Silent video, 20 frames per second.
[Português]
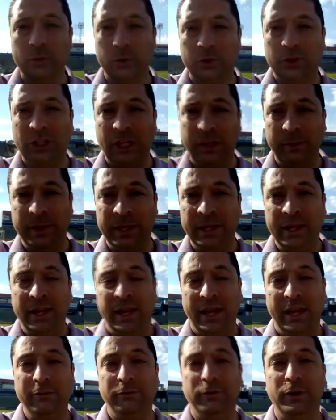no time
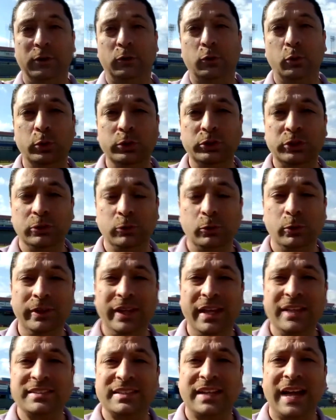em virtude do
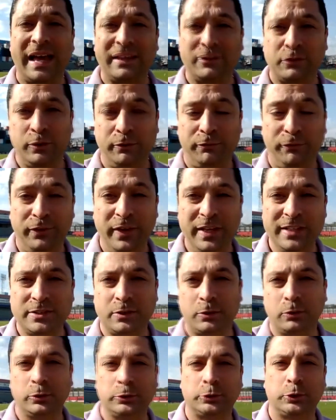desgaste
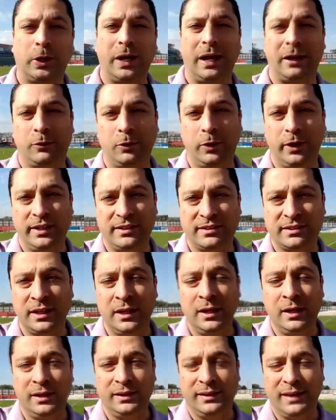físico dos jogadores.
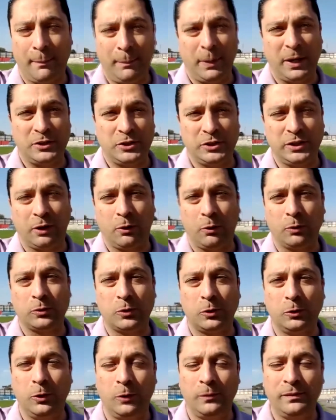Na partida
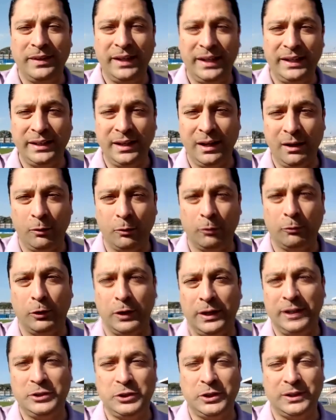contra o Londrina, o
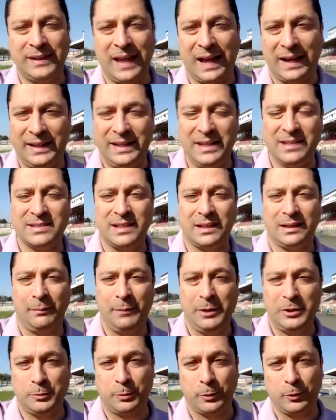volante tá aqui
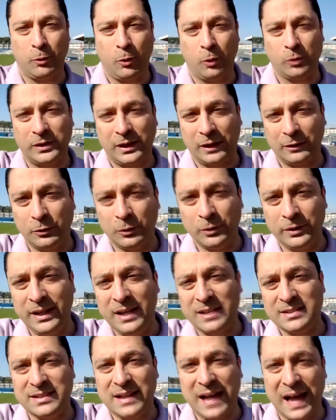exatamente por conta do
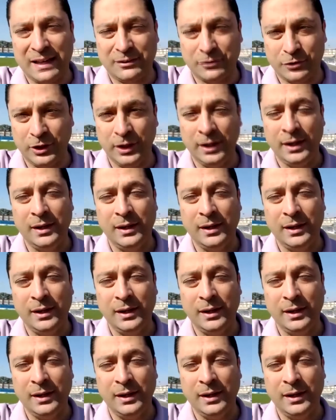desgaste,